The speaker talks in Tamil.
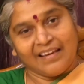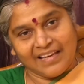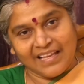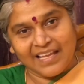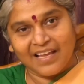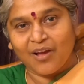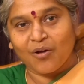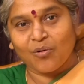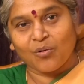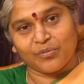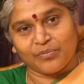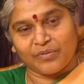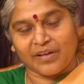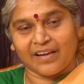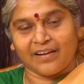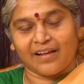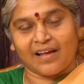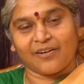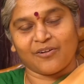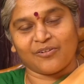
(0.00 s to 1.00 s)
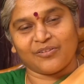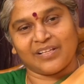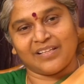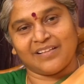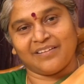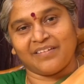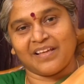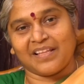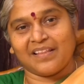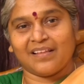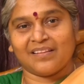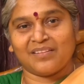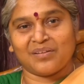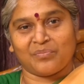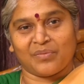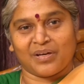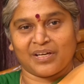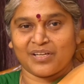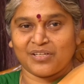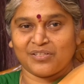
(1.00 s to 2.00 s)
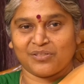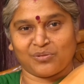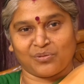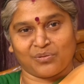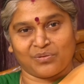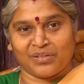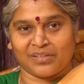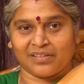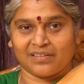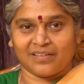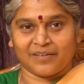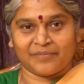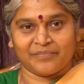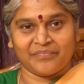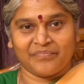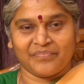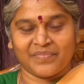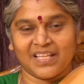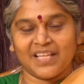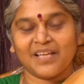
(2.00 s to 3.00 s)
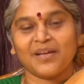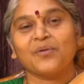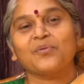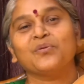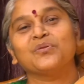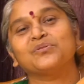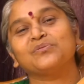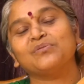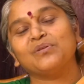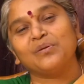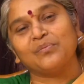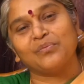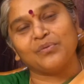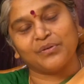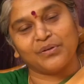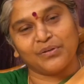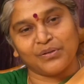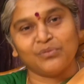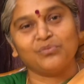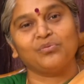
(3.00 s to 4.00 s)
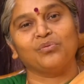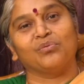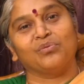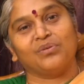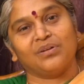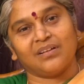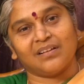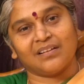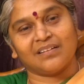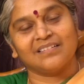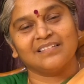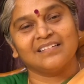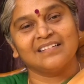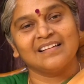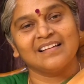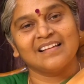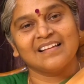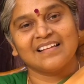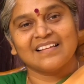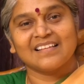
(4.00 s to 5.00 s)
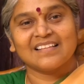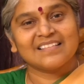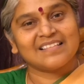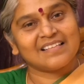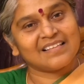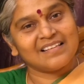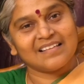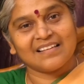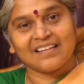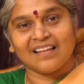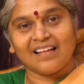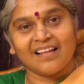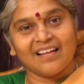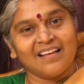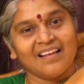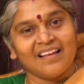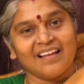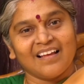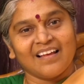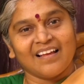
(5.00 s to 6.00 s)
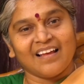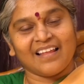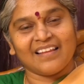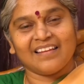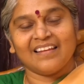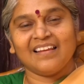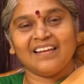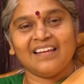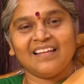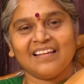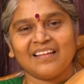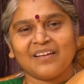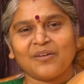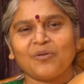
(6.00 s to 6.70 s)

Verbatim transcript: நீங்கள் அருட் தந்தை வேதாத்ரி மகரிஷி சொன்னது தான் நீங்கள் கொசுவில் போட்டுட்டு தூங்குங்க சரிங்களா அதனால்